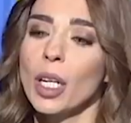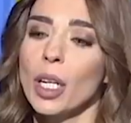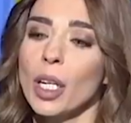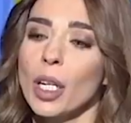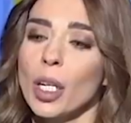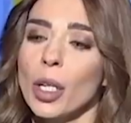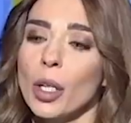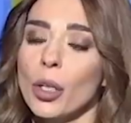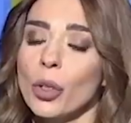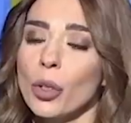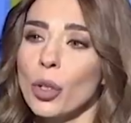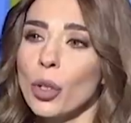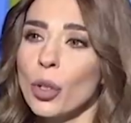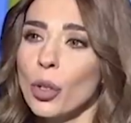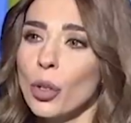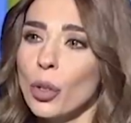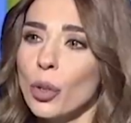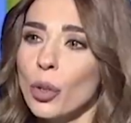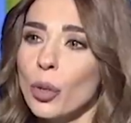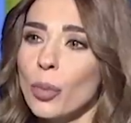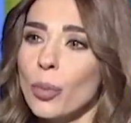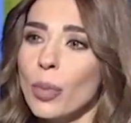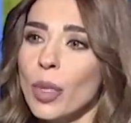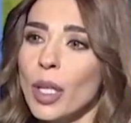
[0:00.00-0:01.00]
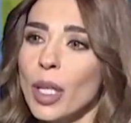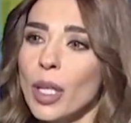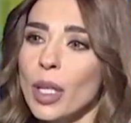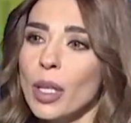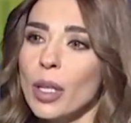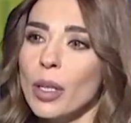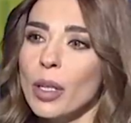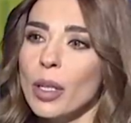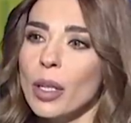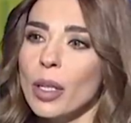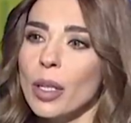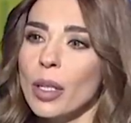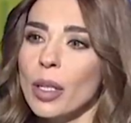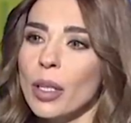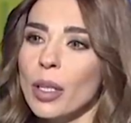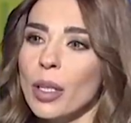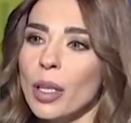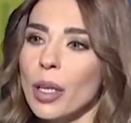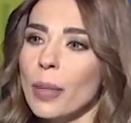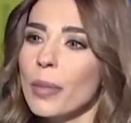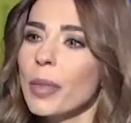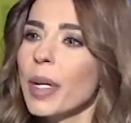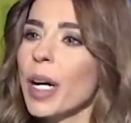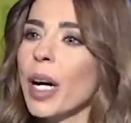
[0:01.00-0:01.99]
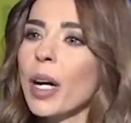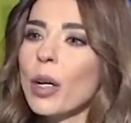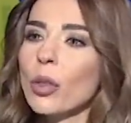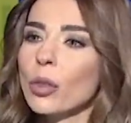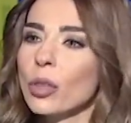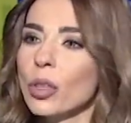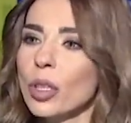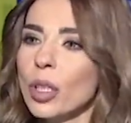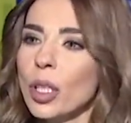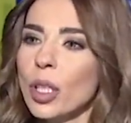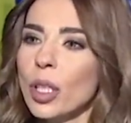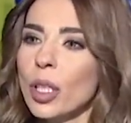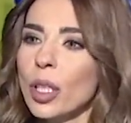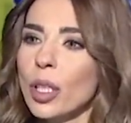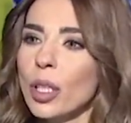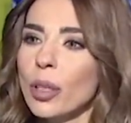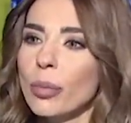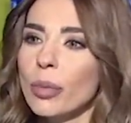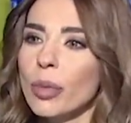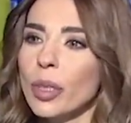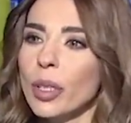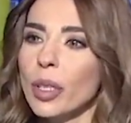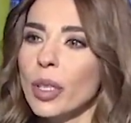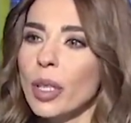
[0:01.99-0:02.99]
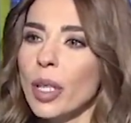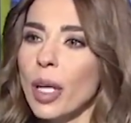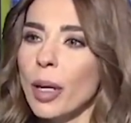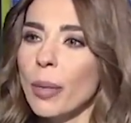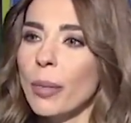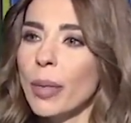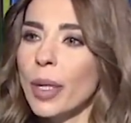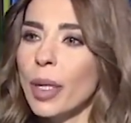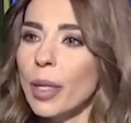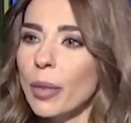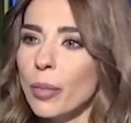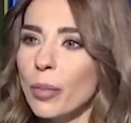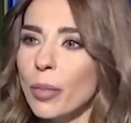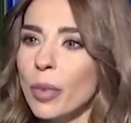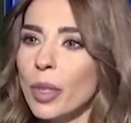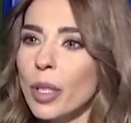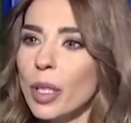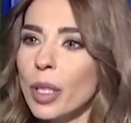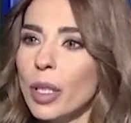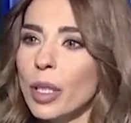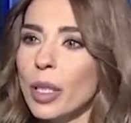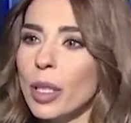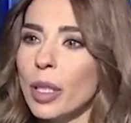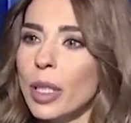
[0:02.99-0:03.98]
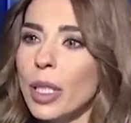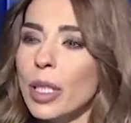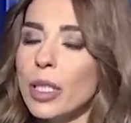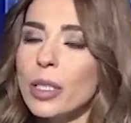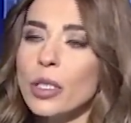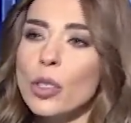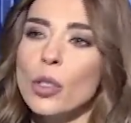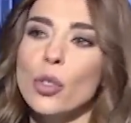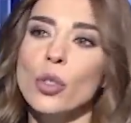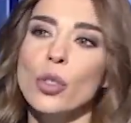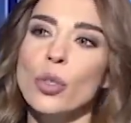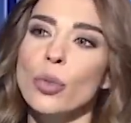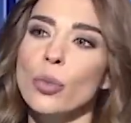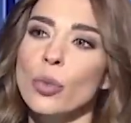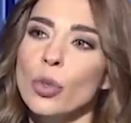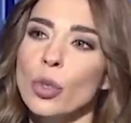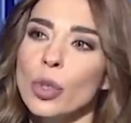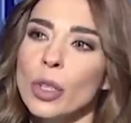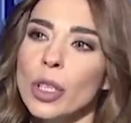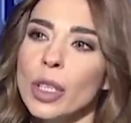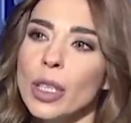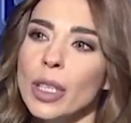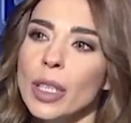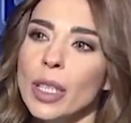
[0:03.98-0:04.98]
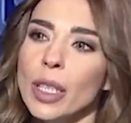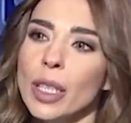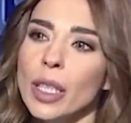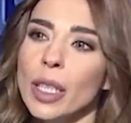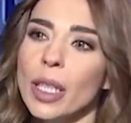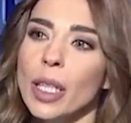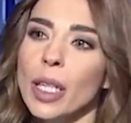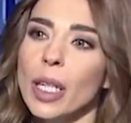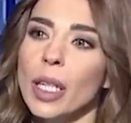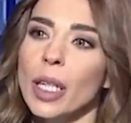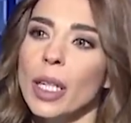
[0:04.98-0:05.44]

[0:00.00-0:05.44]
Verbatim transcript: انه اليوم آه، لم يعد بامام آه، رئيس الجمهوريه